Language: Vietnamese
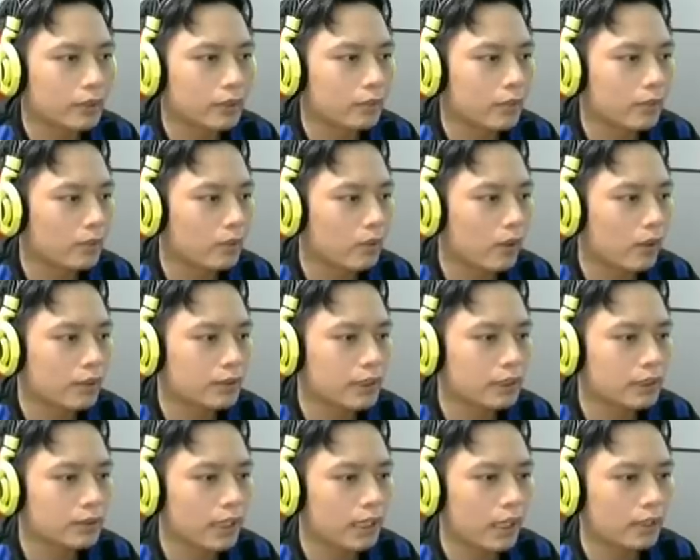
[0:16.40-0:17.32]
thì cũng có
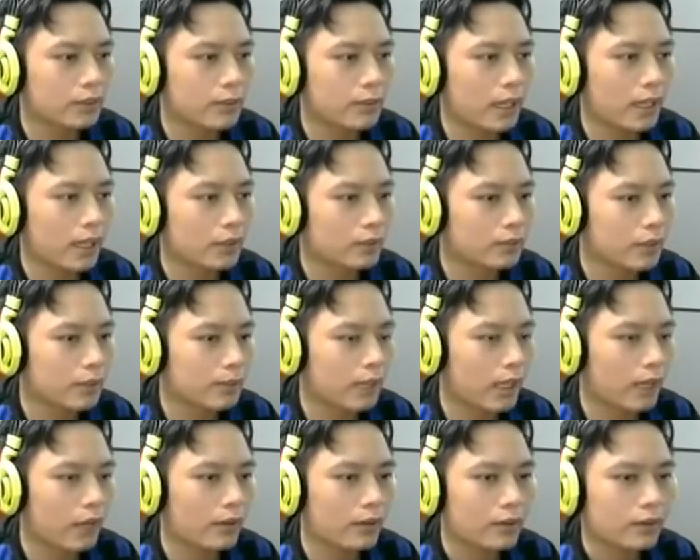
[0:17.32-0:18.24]
chiếc đai thứ ba đục tiếp
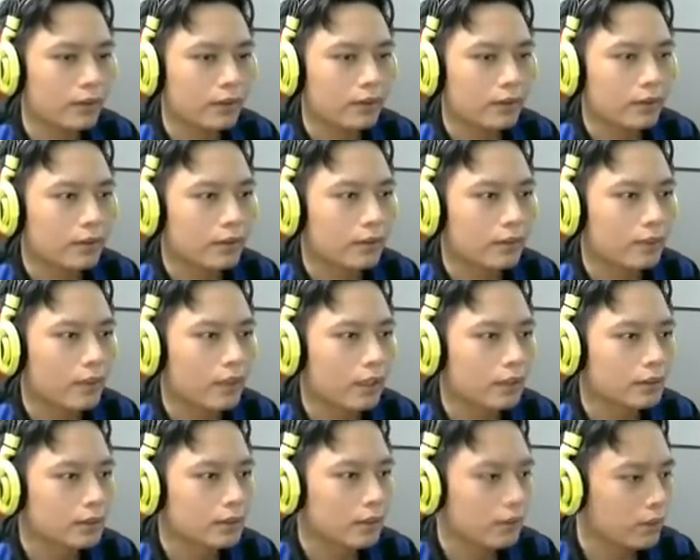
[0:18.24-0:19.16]
theo
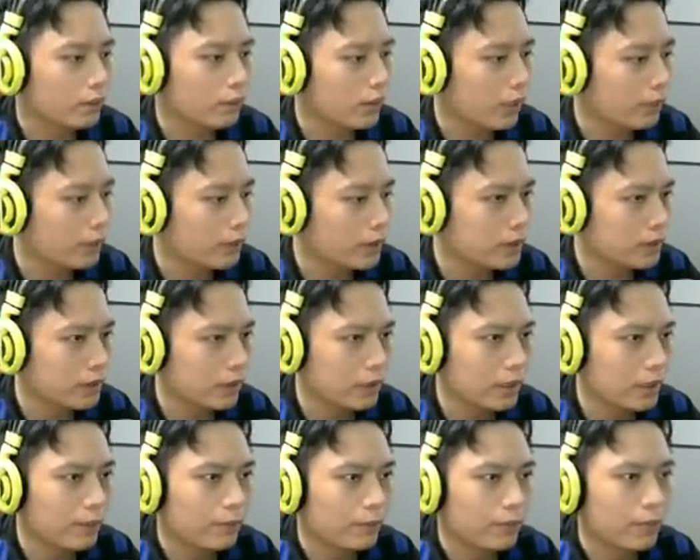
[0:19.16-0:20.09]
vâng sau tình huống này mình sẽ
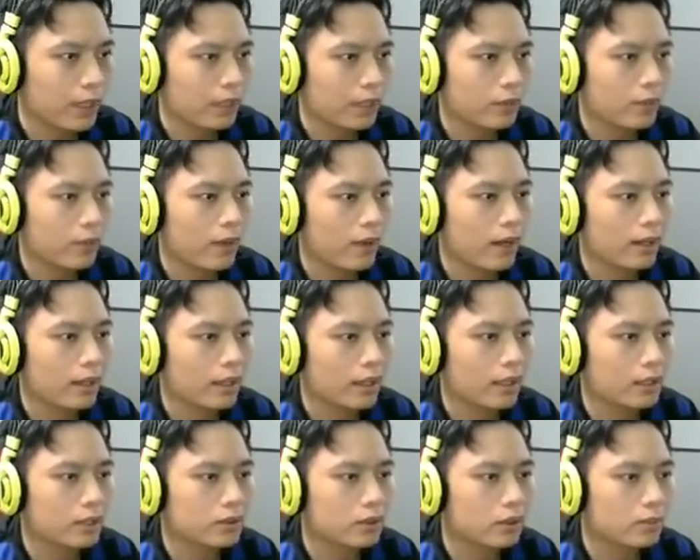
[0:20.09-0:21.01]
điểm danh qua
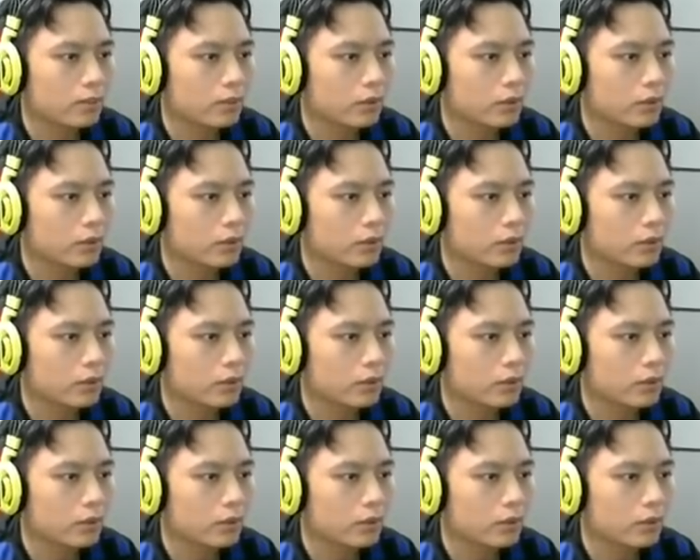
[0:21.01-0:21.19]
các cây zoom